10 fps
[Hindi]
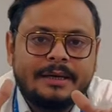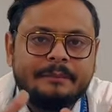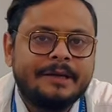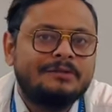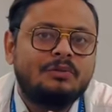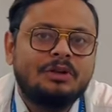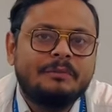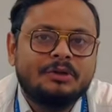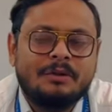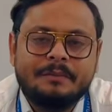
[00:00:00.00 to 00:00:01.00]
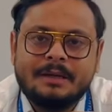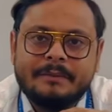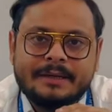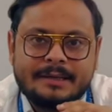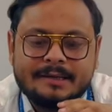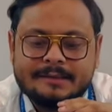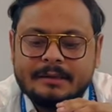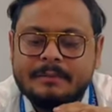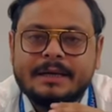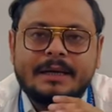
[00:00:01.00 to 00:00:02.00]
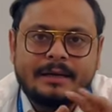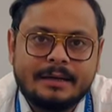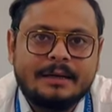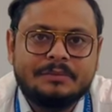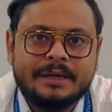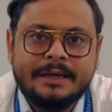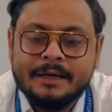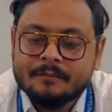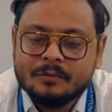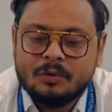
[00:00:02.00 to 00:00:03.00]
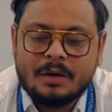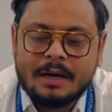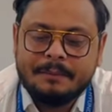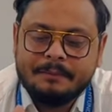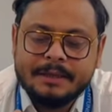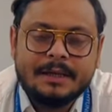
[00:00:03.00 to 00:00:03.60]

एक बेस मॉडल में तो अपने आप में एक टास्क है मगर अगर आप चाहें तो आप अपनी